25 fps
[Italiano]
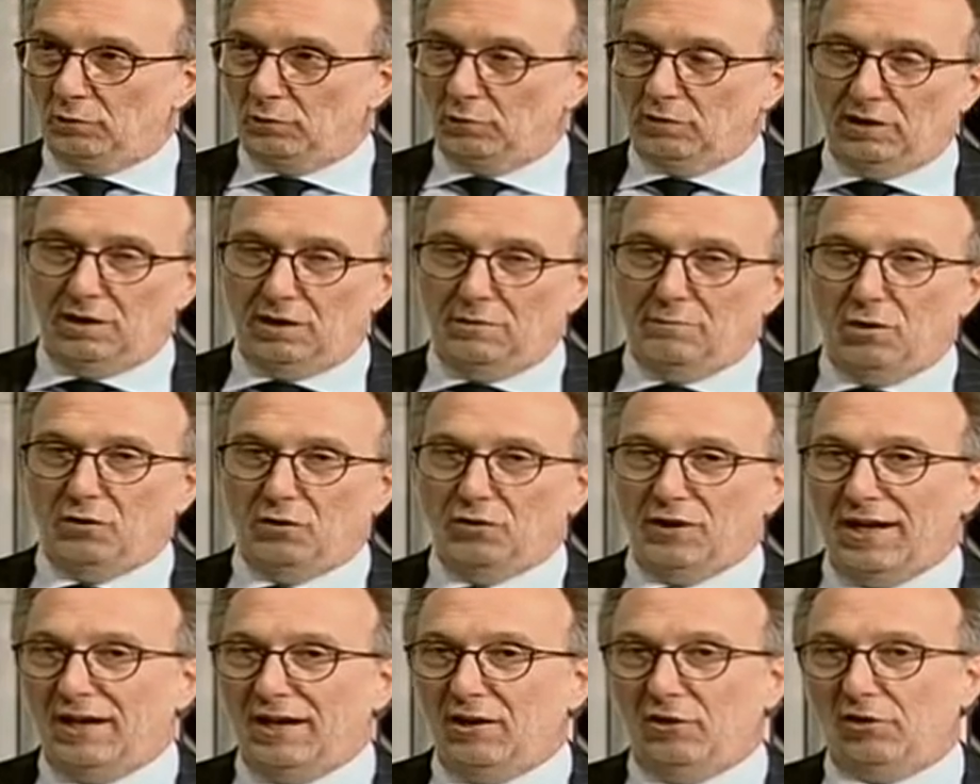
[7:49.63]
Quindi il
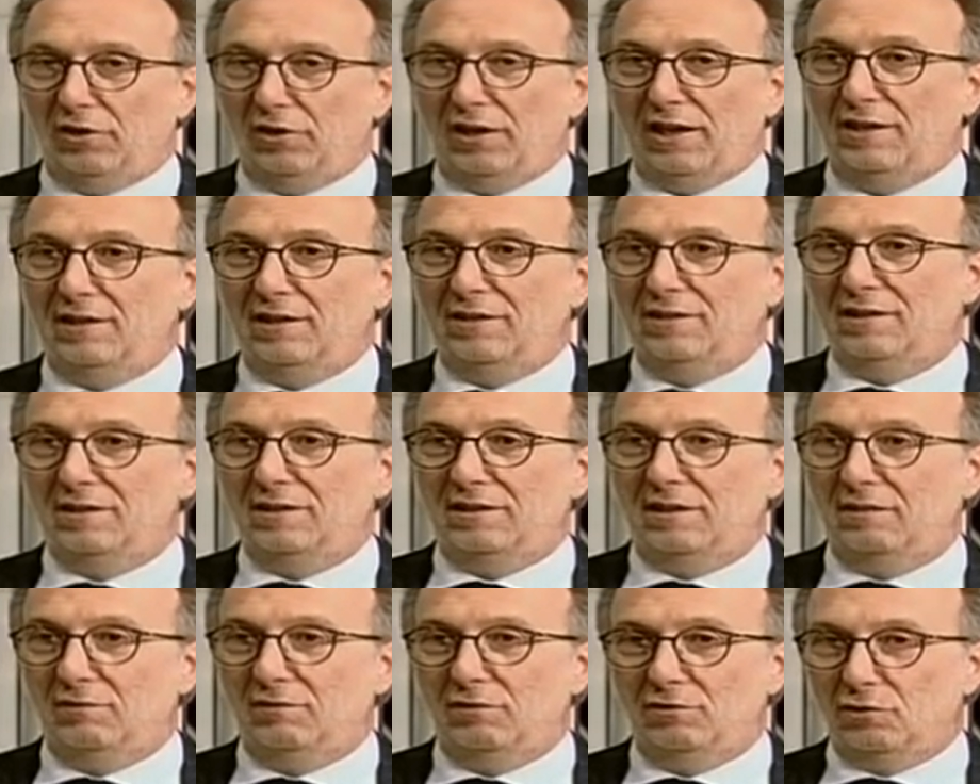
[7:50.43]
modello
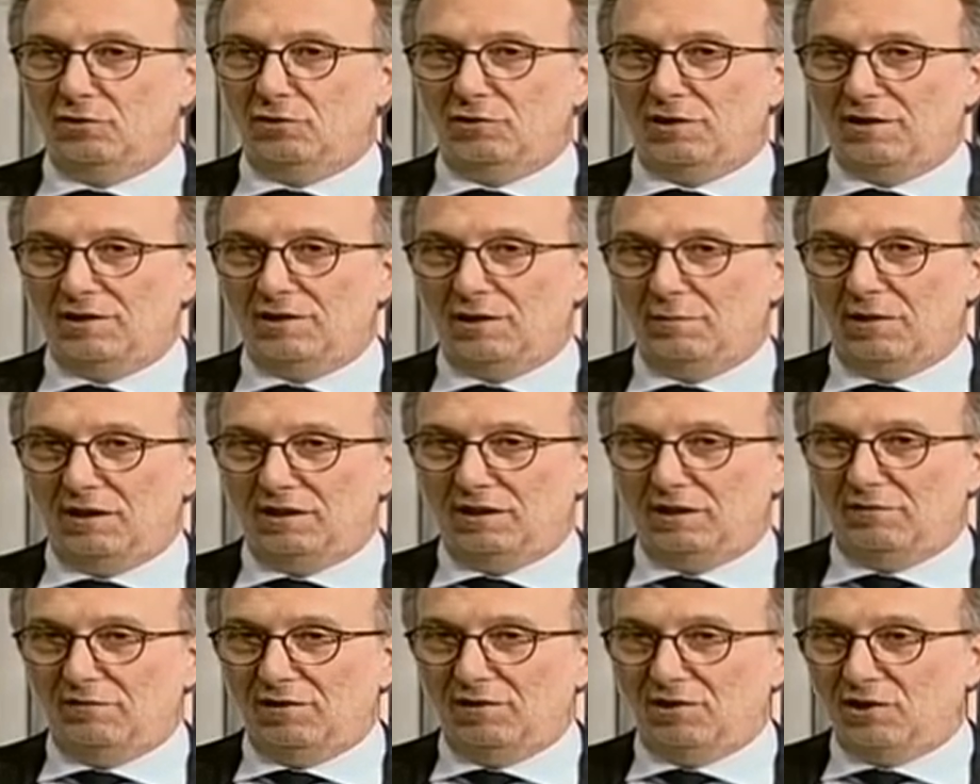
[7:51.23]
organizzativo
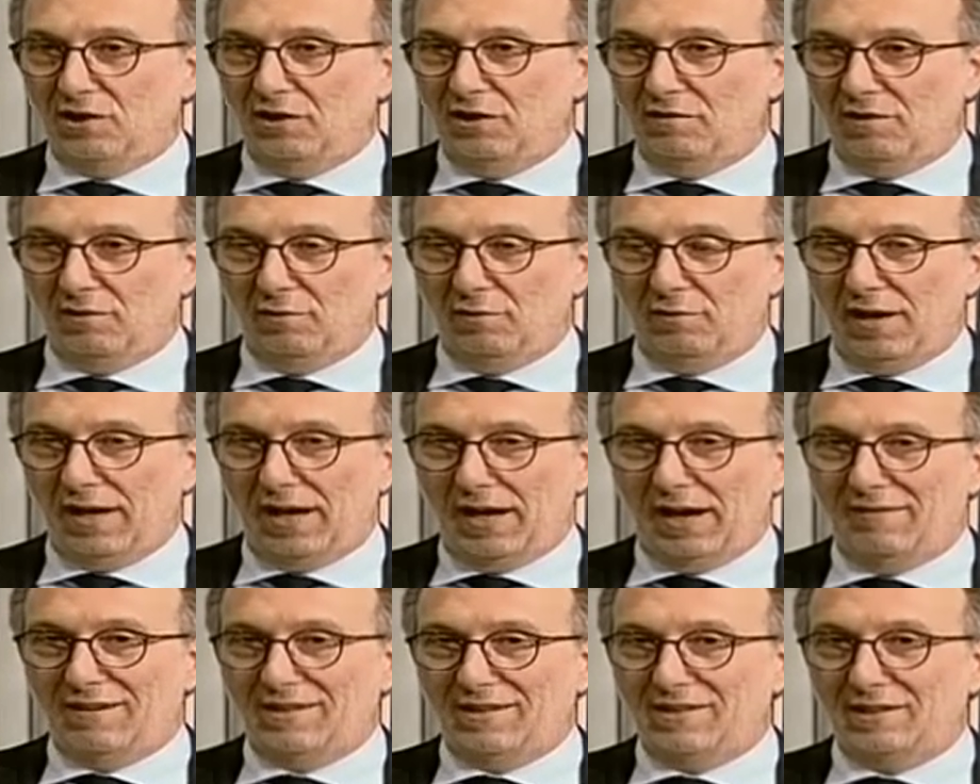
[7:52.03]
sostanzialmente invece di avere
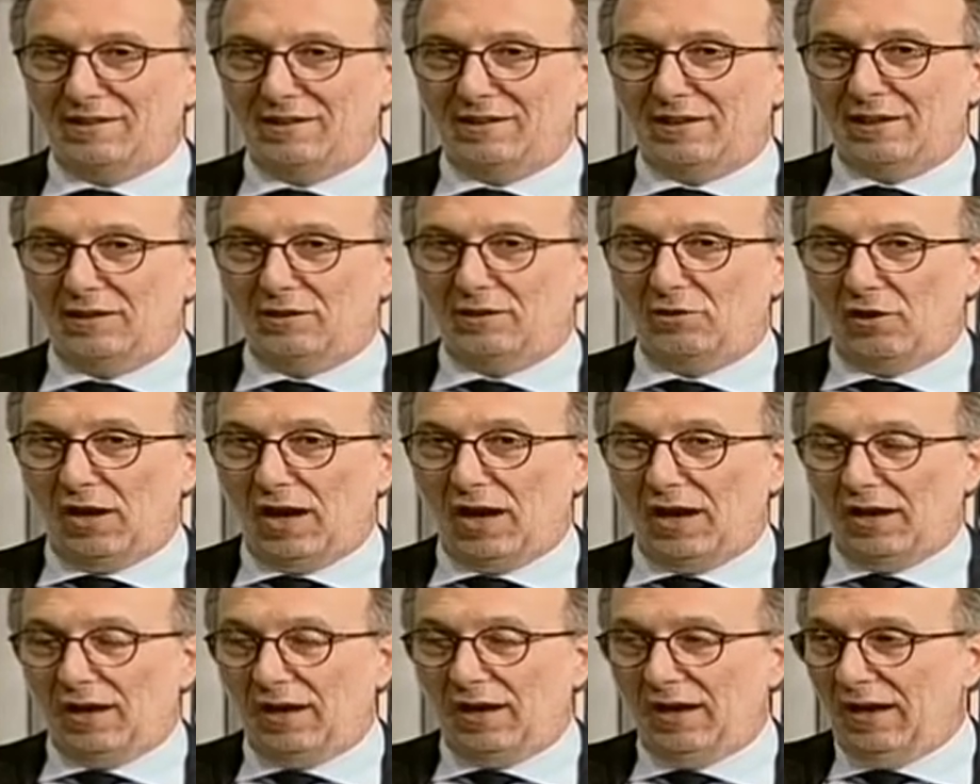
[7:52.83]
un'area vasta
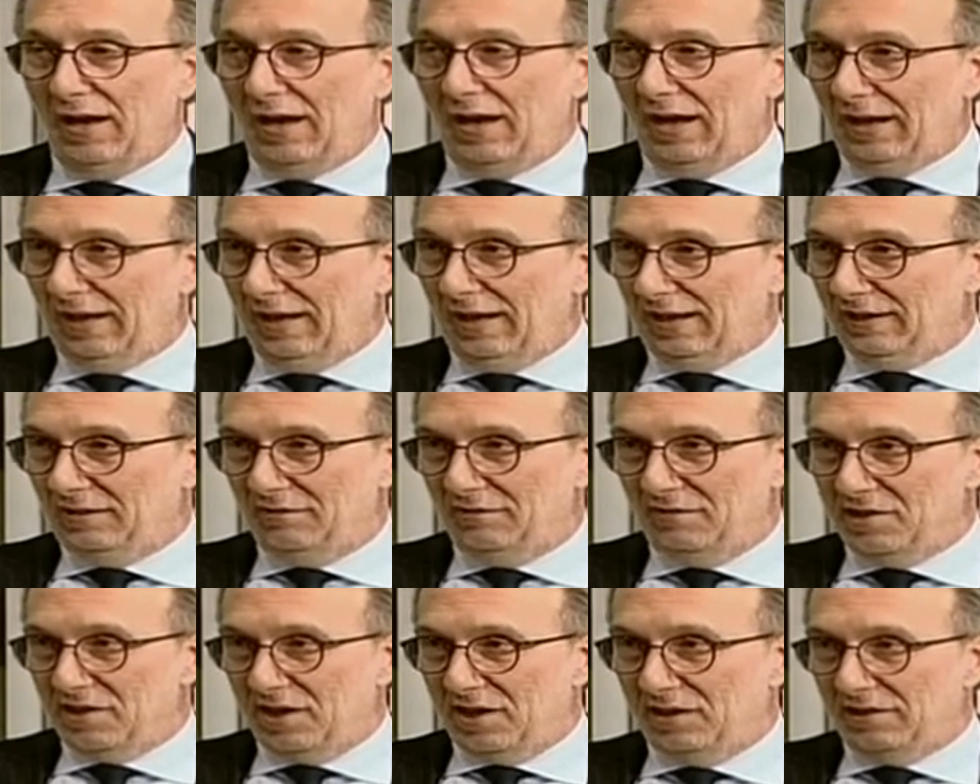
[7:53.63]
territoriale l'ha
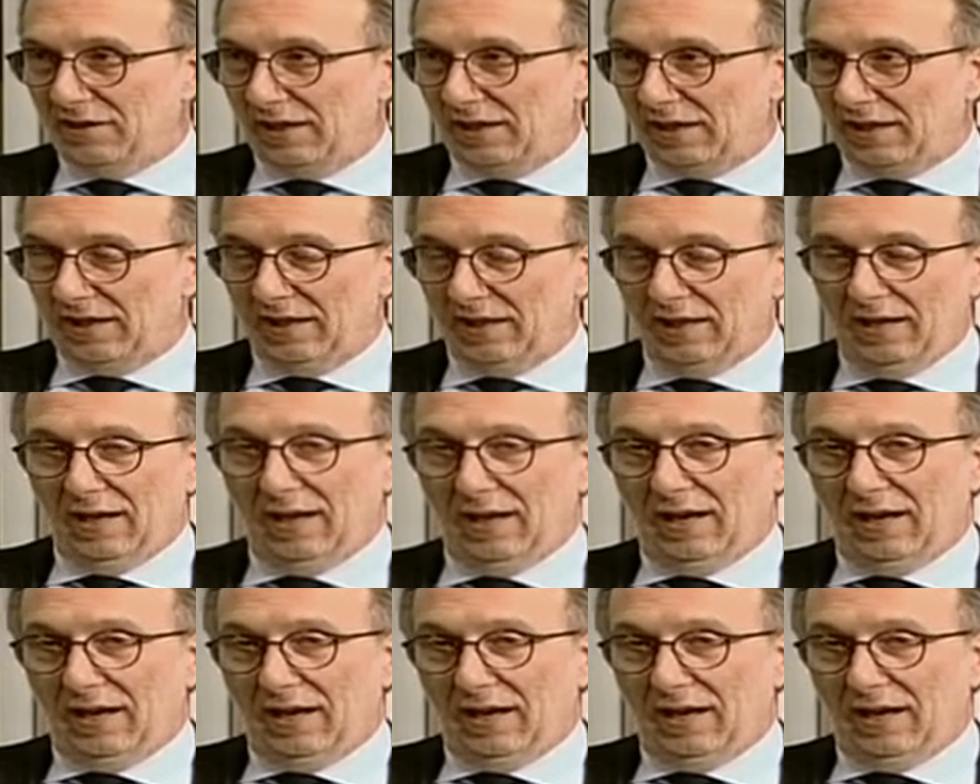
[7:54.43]
divisa in tre